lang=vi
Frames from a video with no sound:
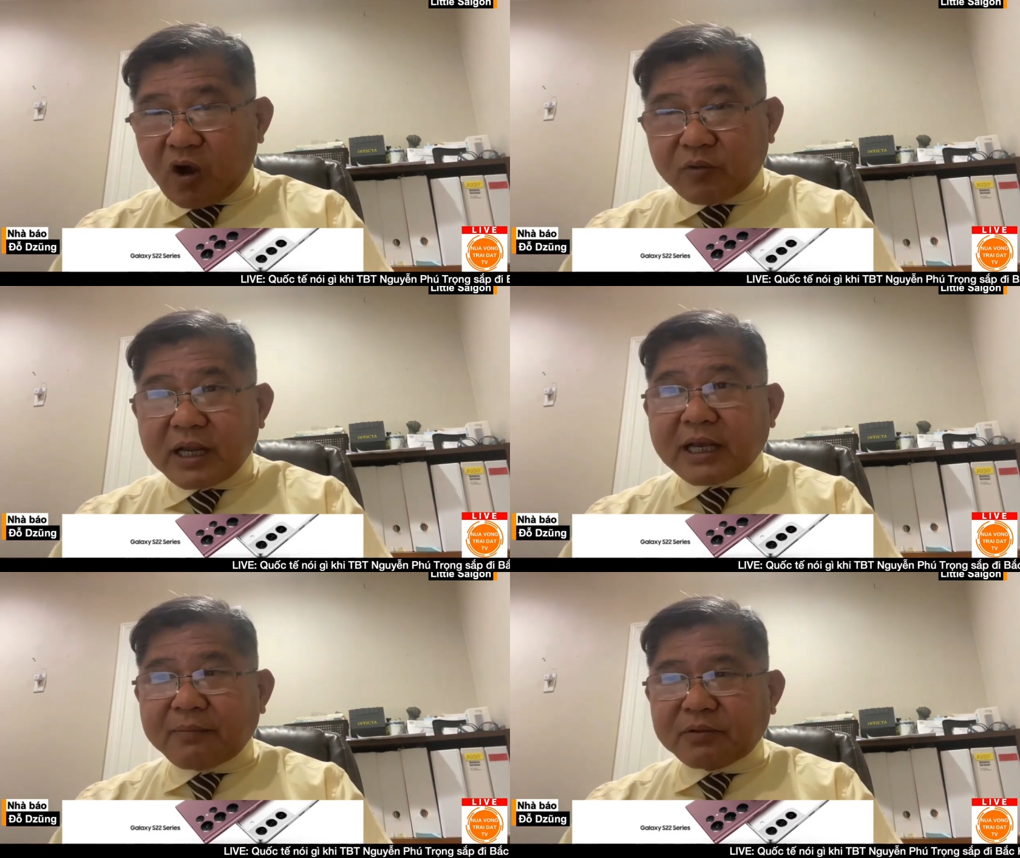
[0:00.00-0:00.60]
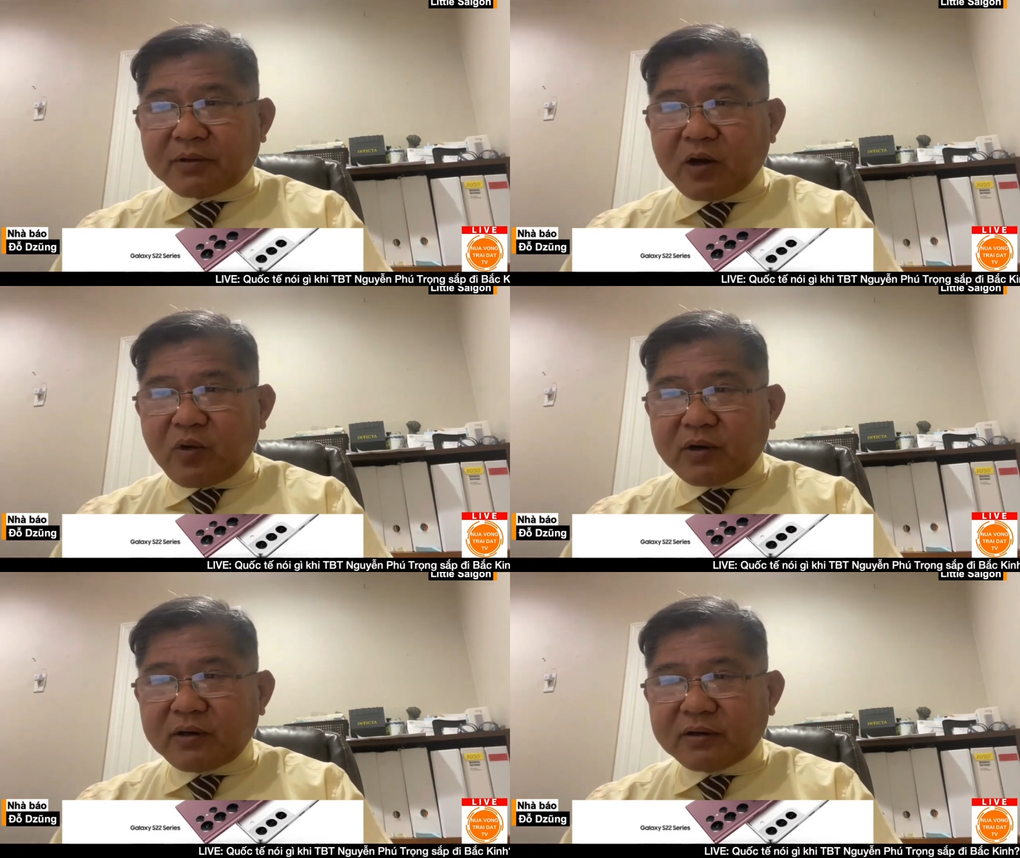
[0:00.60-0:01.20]
họ cũng đề cập trong đây
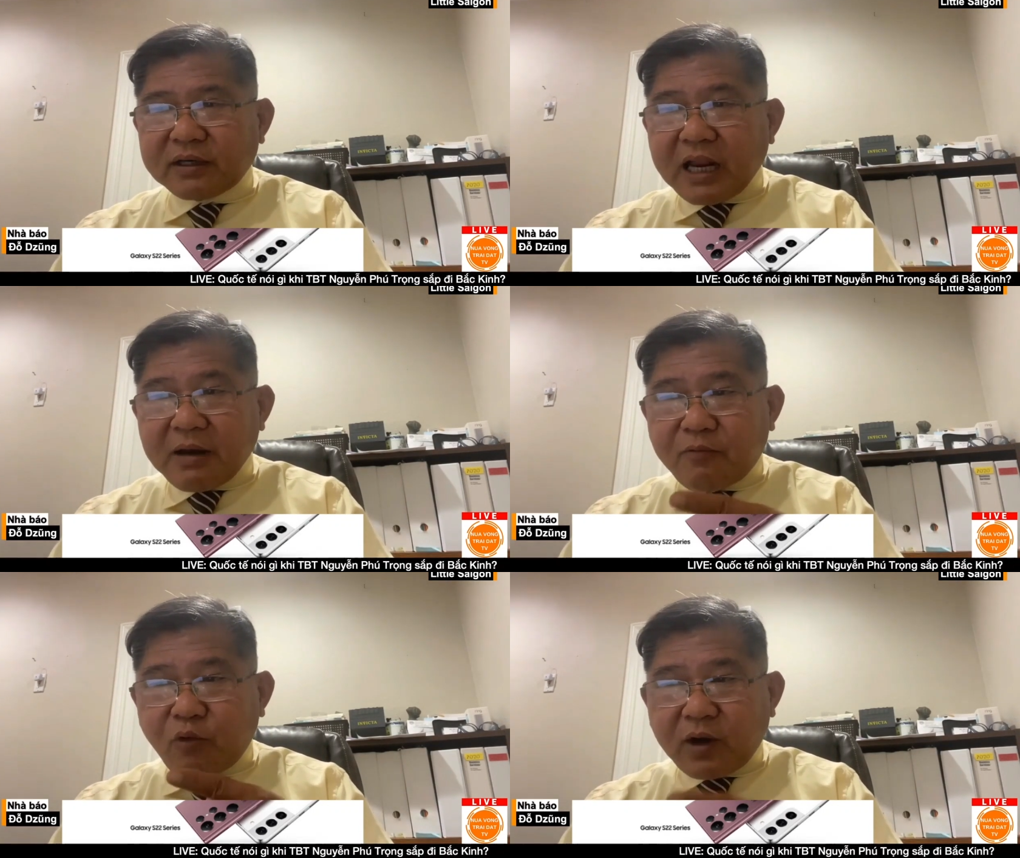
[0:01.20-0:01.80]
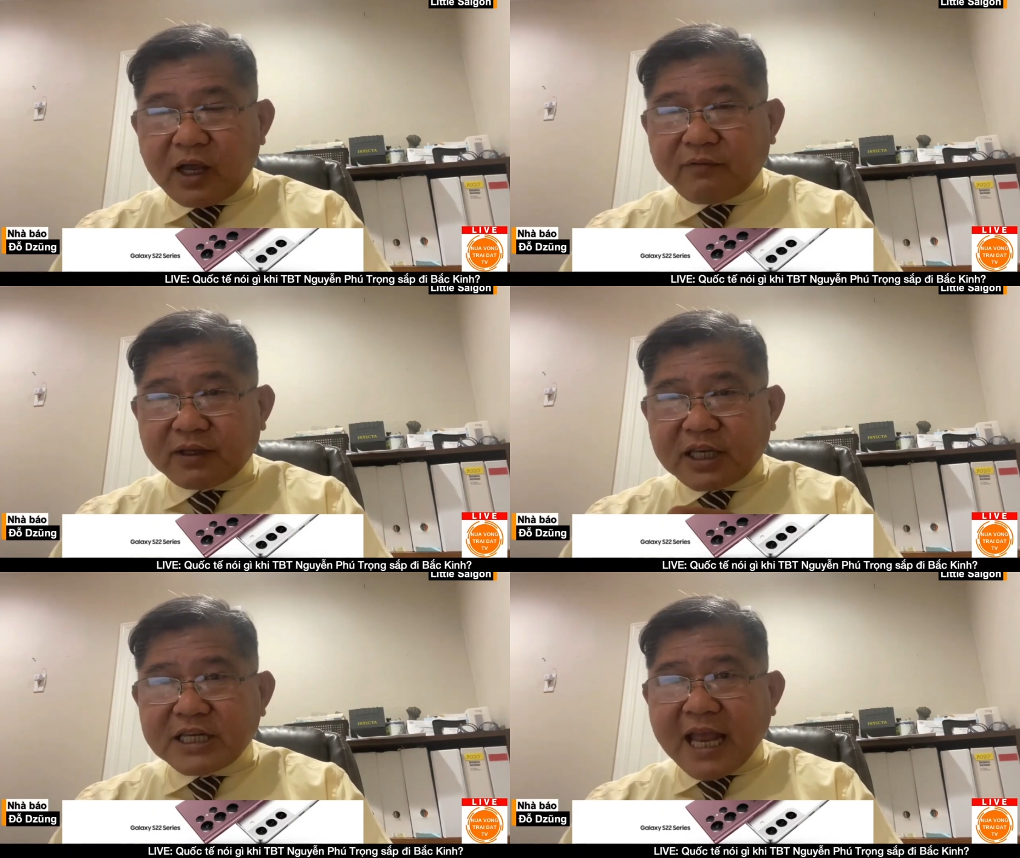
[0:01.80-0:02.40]
luôn đây là vụ lớn
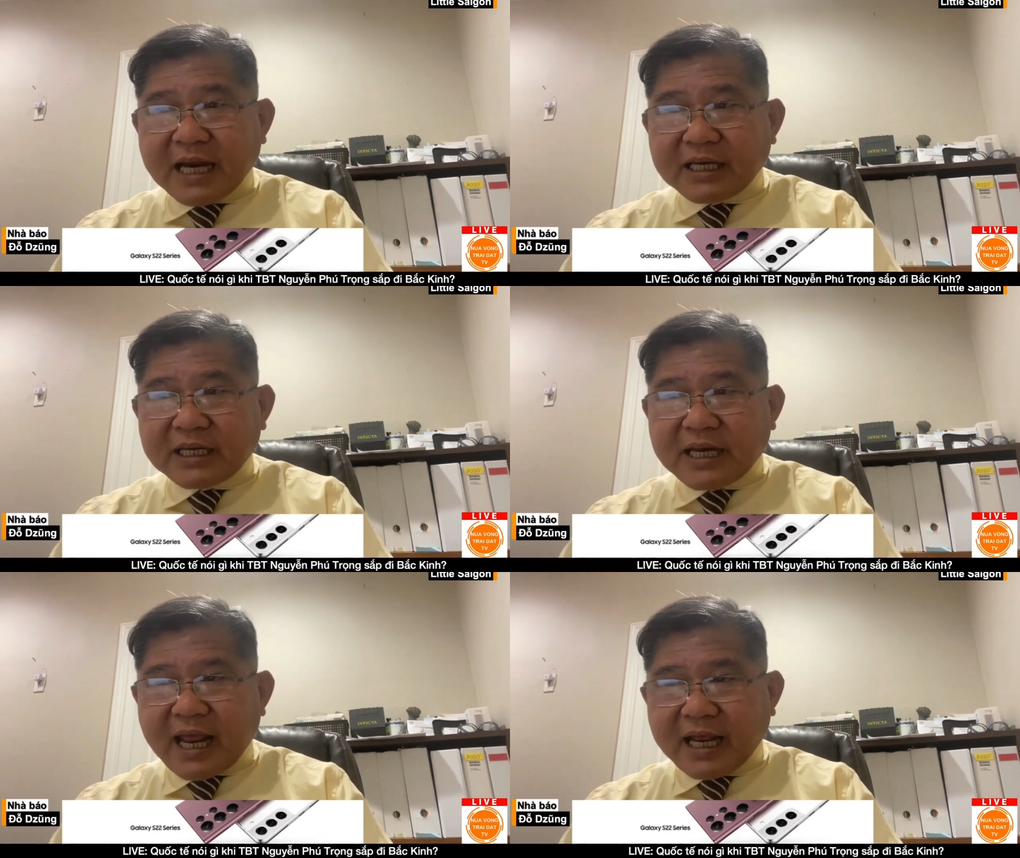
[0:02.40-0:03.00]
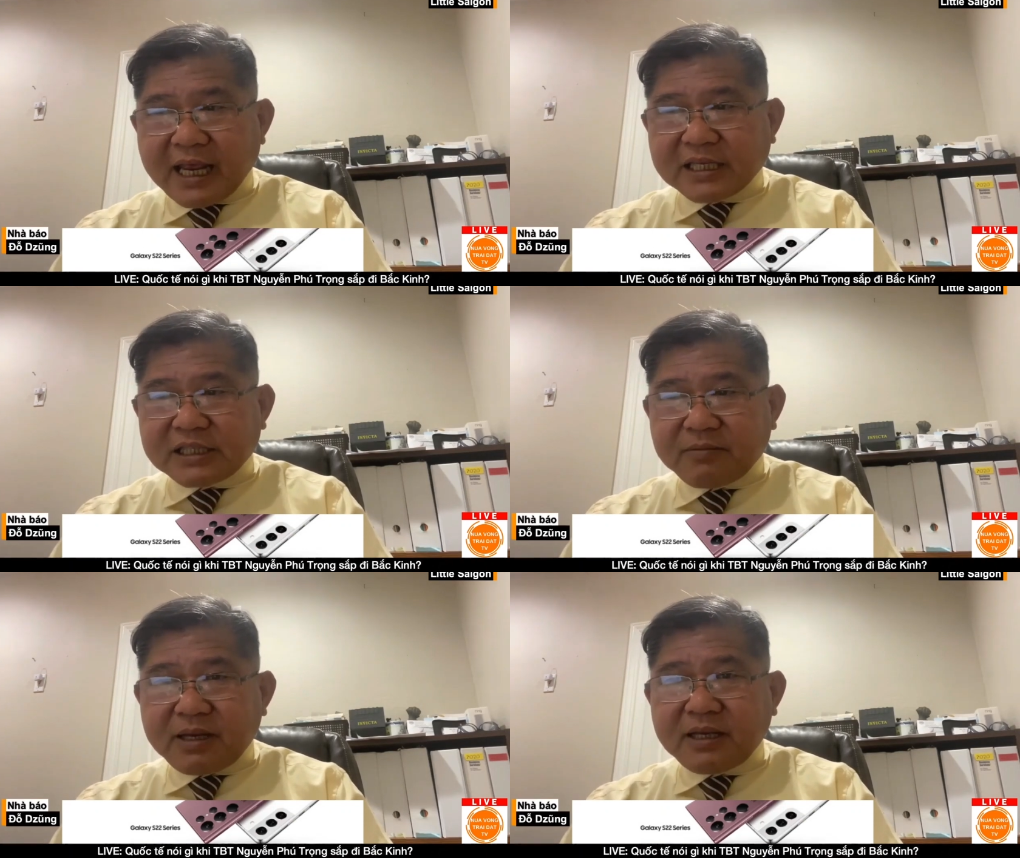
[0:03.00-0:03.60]
và dính dáng lên ngân hàng
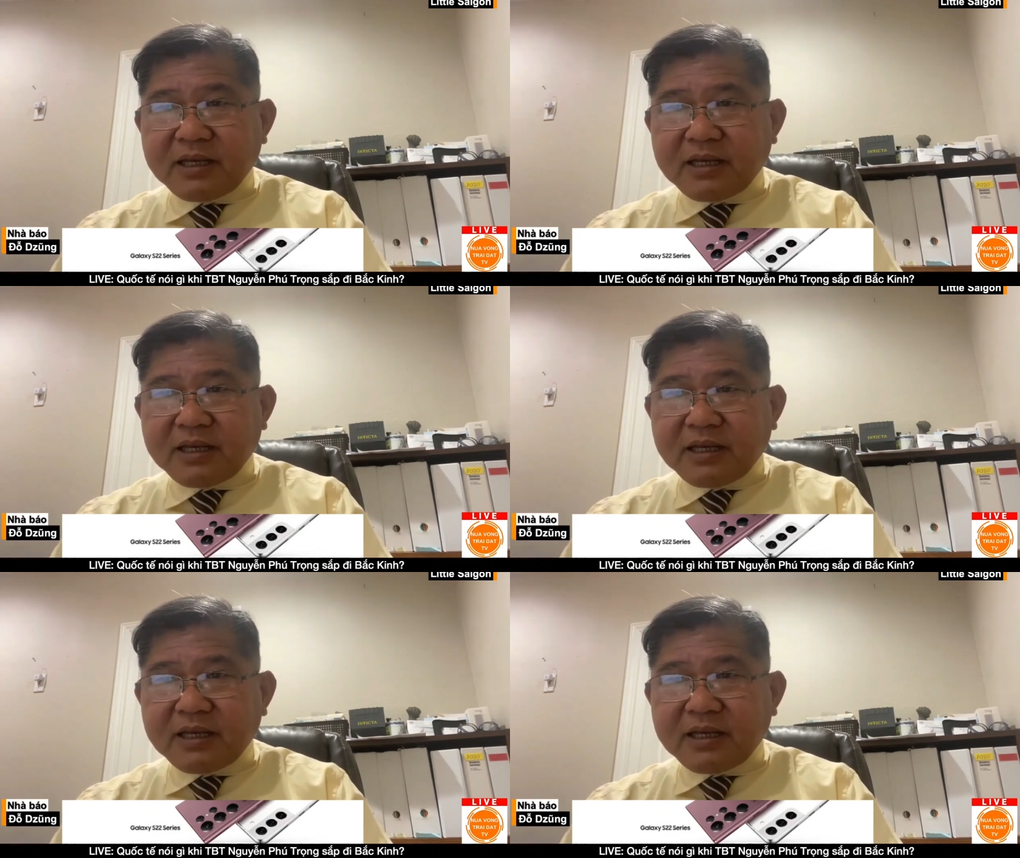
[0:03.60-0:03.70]
SCB